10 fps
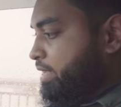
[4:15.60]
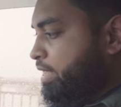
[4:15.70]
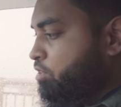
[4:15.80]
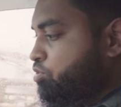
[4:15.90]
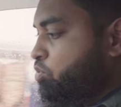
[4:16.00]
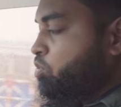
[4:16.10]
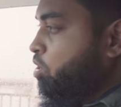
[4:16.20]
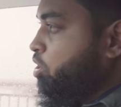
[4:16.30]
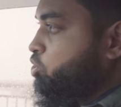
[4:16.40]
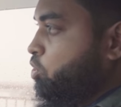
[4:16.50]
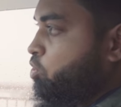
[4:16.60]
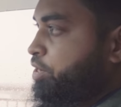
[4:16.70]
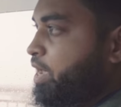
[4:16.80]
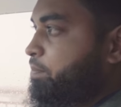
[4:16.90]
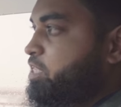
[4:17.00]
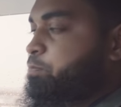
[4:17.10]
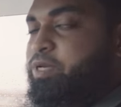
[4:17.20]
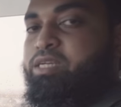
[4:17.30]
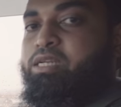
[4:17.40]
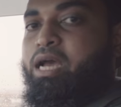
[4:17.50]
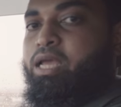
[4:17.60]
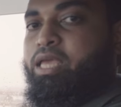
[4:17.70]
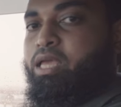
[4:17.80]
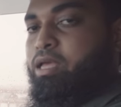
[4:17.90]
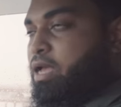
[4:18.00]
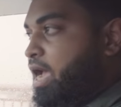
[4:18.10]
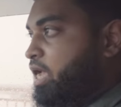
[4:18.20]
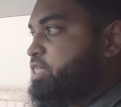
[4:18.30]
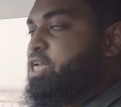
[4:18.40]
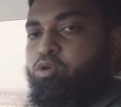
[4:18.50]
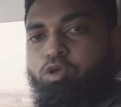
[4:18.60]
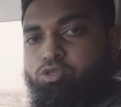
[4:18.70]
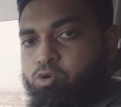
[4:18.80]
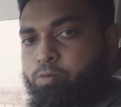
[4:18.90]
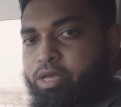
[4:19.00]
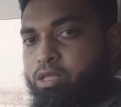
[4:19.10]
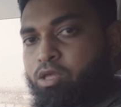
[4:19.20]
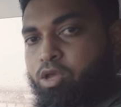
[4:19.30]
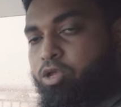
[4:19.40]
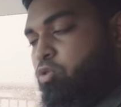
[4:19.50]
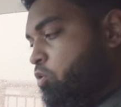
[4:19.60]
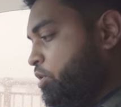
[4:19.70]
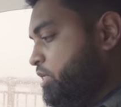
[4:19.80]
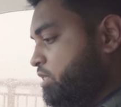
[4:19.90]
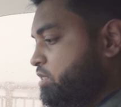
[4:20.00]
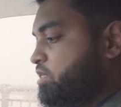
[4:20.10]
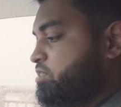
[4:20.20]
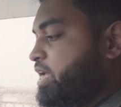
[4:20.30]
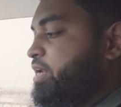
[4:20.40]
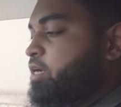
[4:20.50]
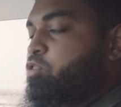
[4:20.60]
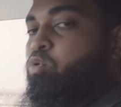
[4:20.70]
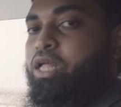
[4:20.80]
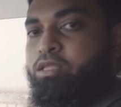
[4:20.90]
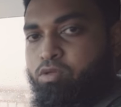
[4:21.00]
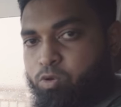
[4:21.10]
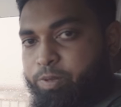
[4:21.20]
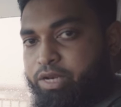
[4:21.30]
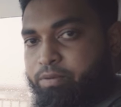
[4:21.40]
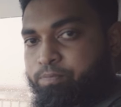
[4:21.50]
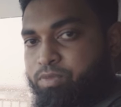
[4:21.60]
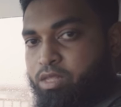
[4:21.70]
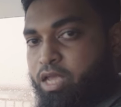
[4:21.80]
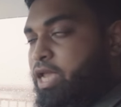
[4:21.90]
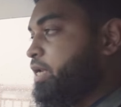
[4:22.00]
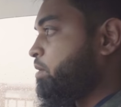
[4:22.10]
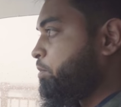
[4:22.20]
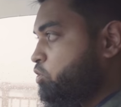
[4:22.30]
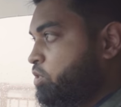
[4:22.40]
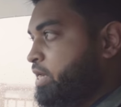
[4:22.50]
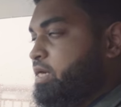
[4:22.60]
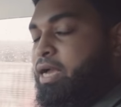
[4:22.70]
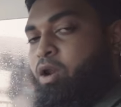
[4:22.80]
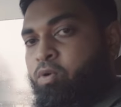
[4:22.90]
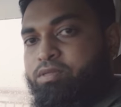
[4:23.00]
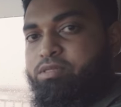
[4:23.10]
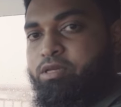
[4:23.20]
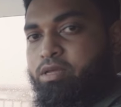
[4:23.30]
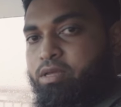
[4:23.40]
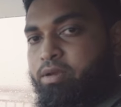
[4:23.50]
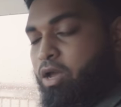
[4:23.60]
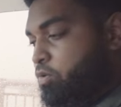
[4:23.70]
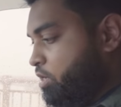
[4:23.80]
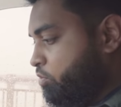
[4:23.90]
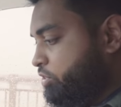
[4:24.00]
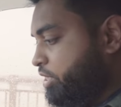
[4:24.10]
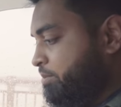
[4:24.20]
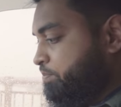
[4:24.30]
কিন্তু যখনই আপনার স্পিডটা আশি ক্রস করবে তখনই সাথে সাথে স্টিয়ারিংটা দু হাতে ধরবেন এটার পিছনে একটা কারণ আছে কারণটা হচ্ছে